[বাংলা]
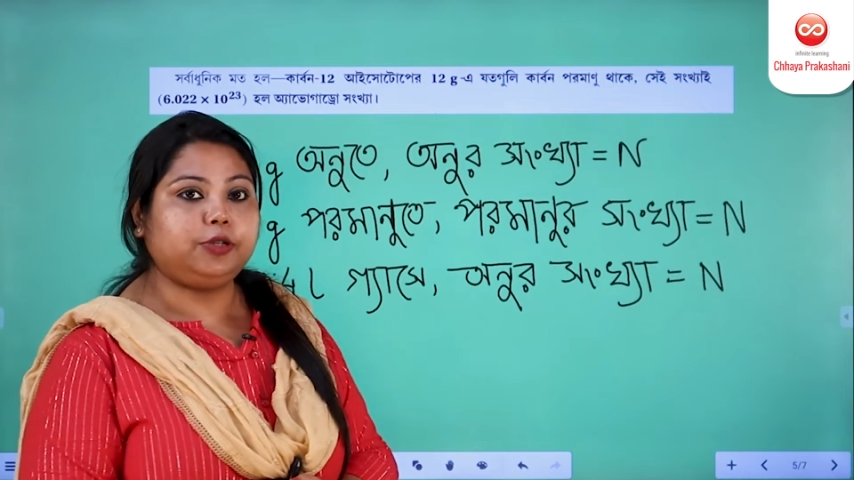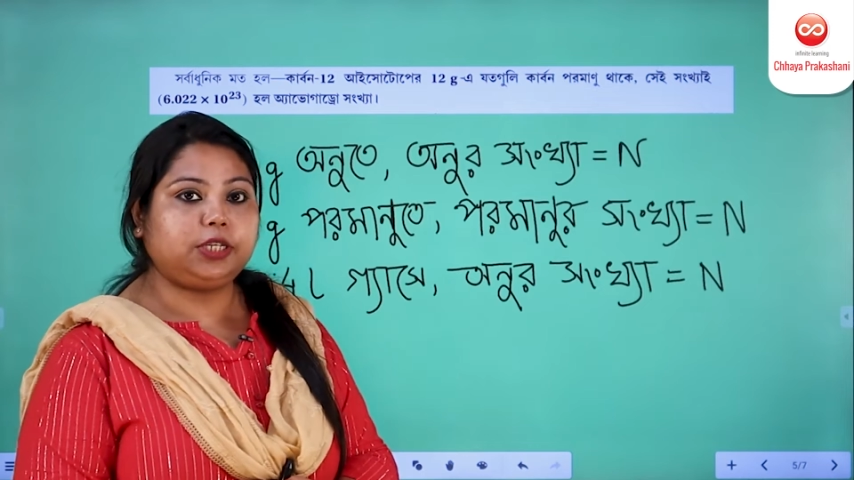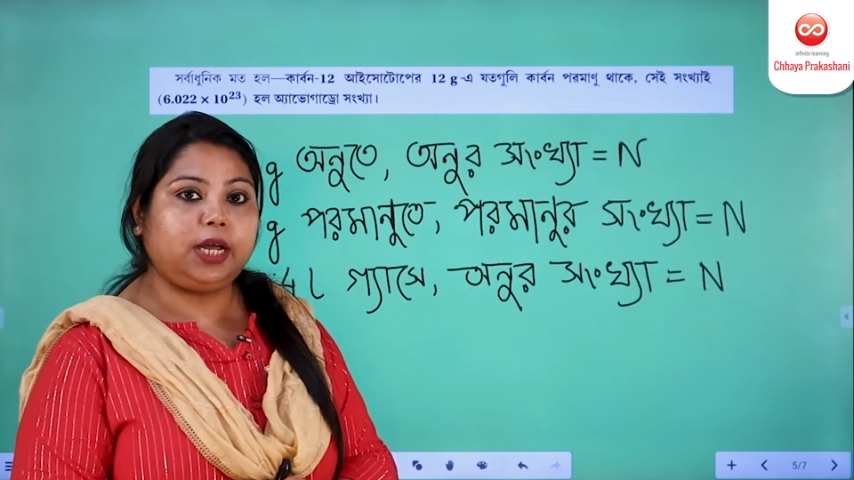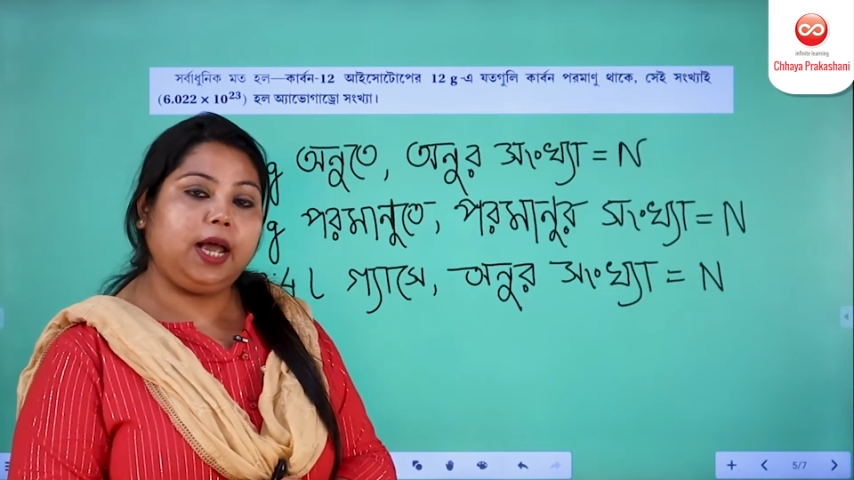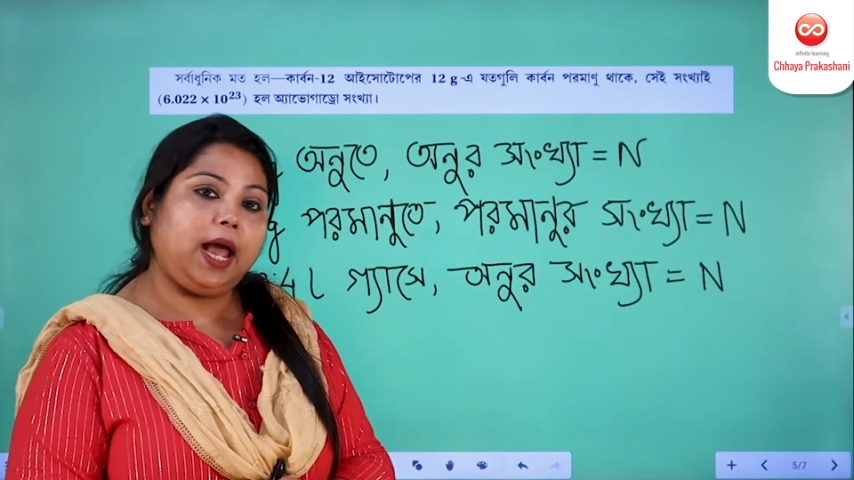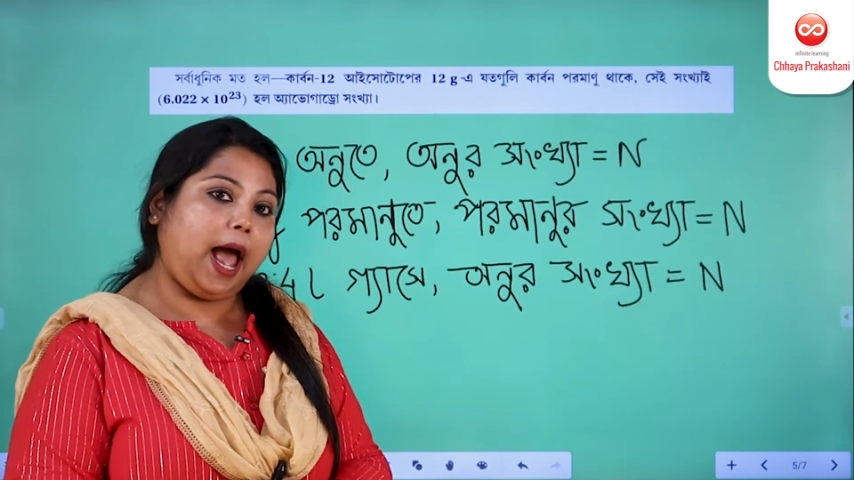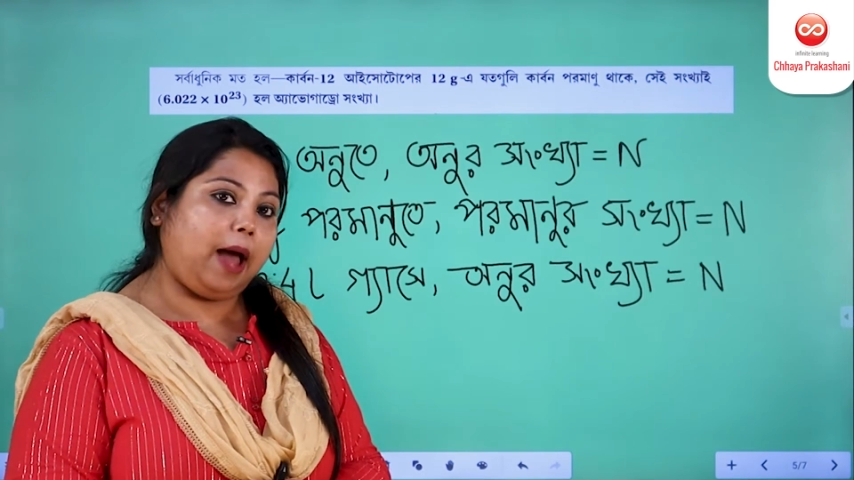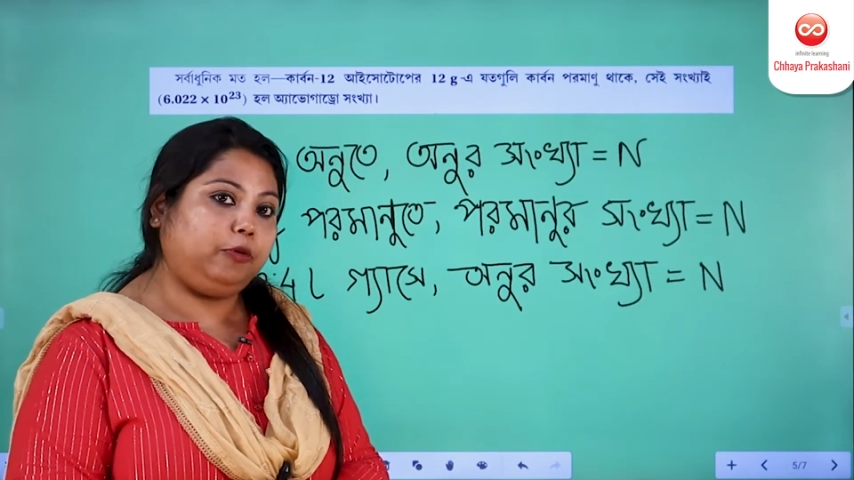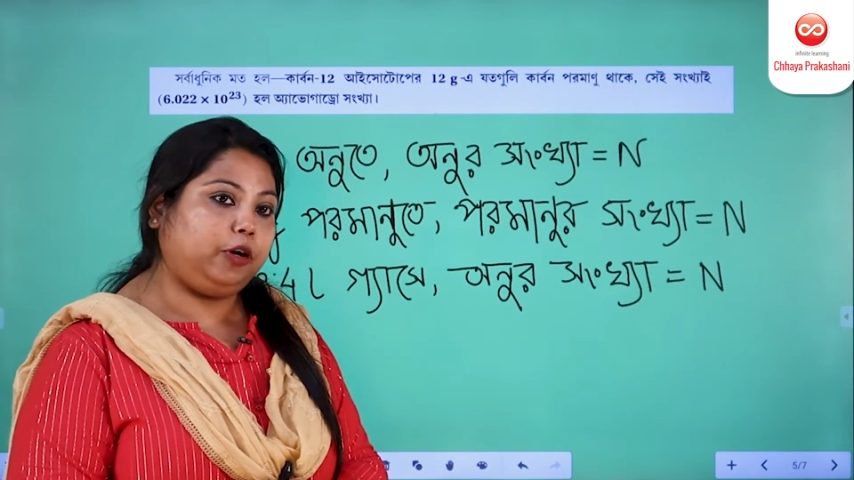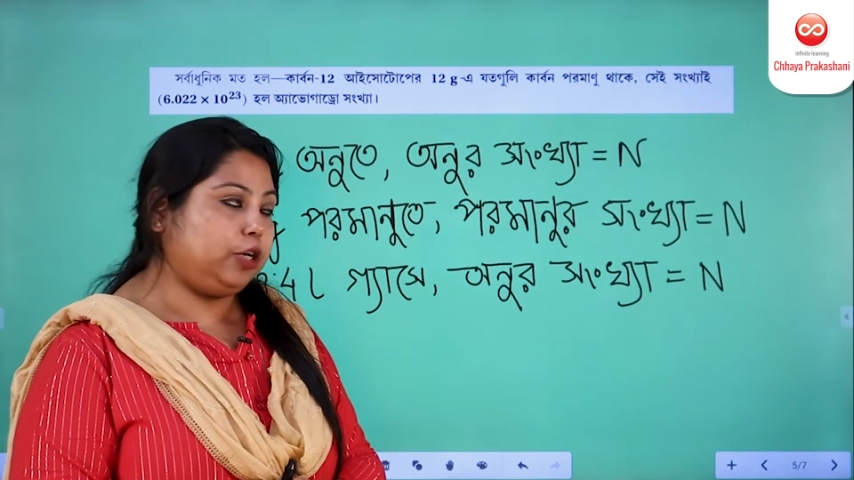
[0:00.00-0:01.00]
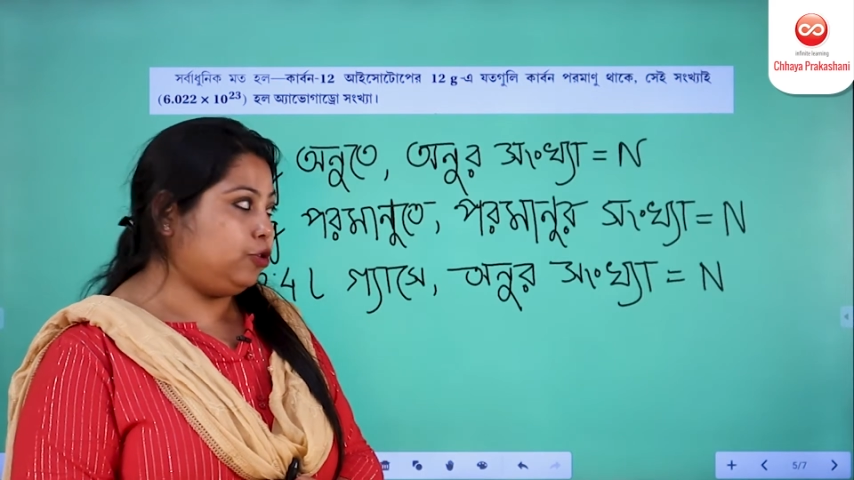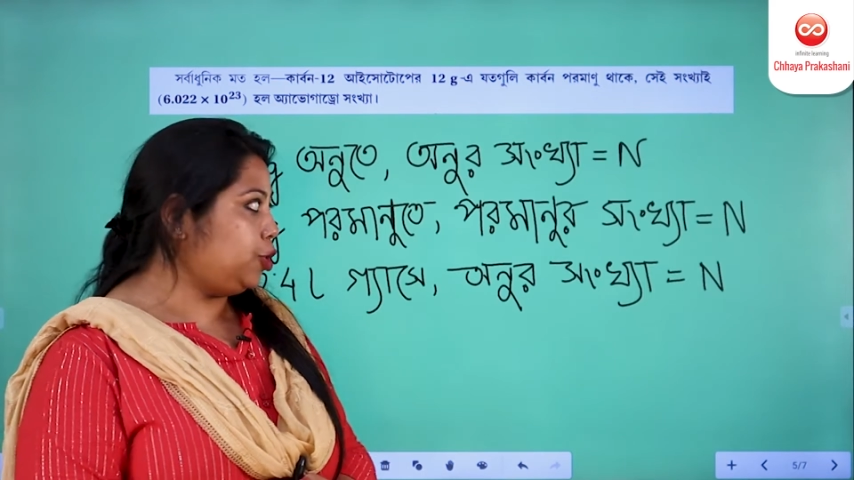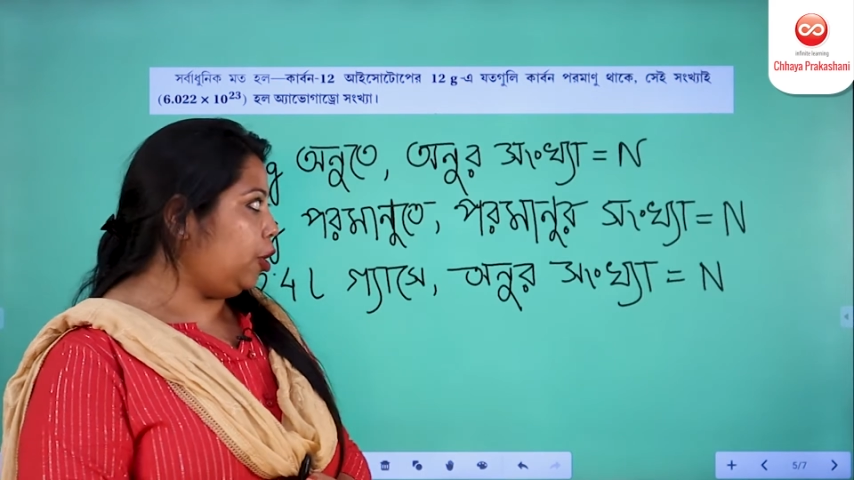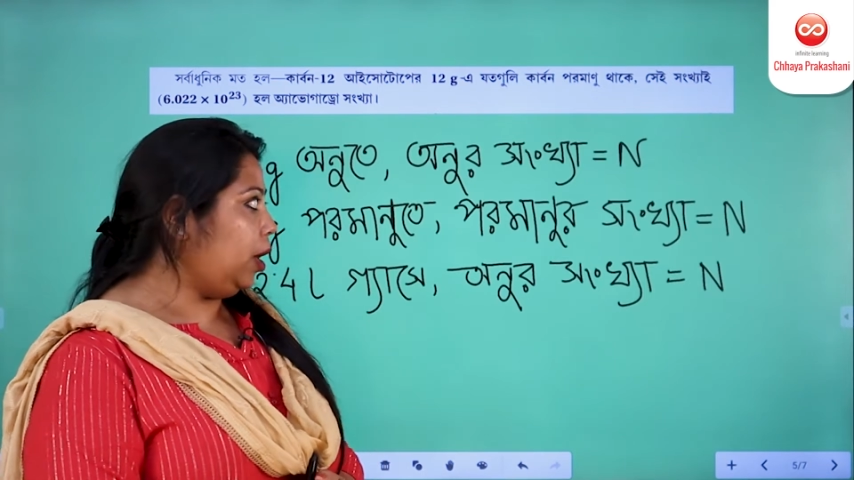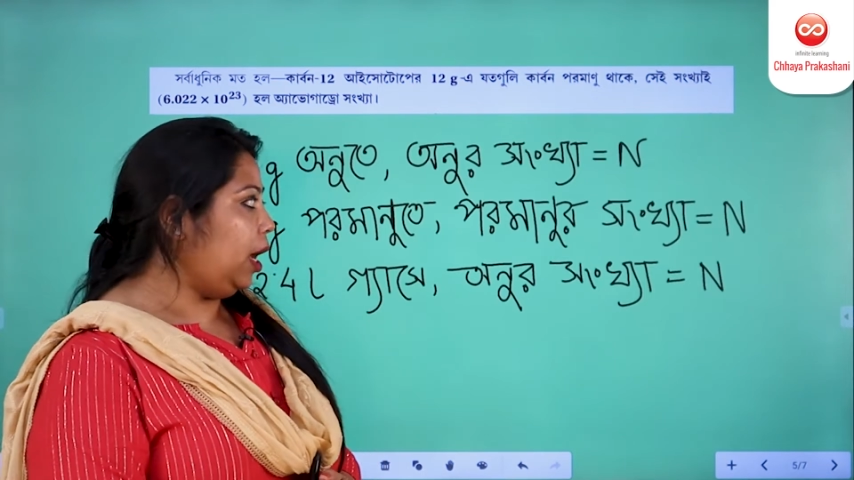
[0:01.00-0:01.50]
হচ্ছে অ্যাভোগ্যাড্রো
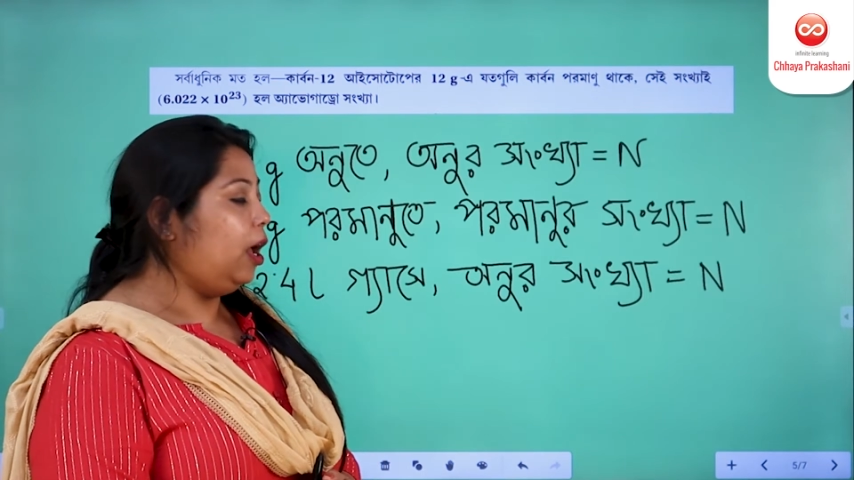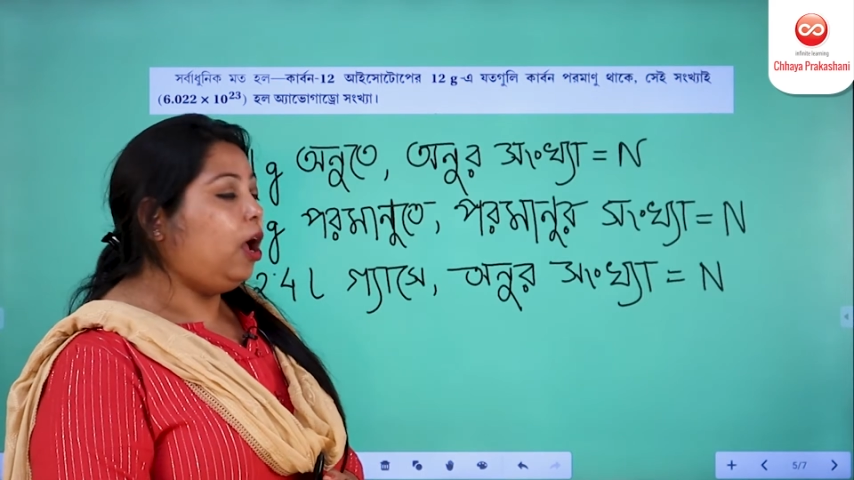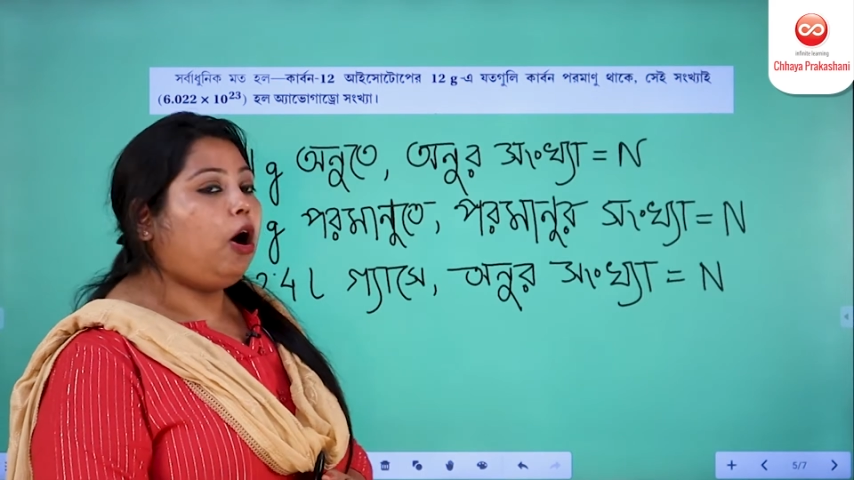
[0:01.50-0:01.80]
সংখ্যা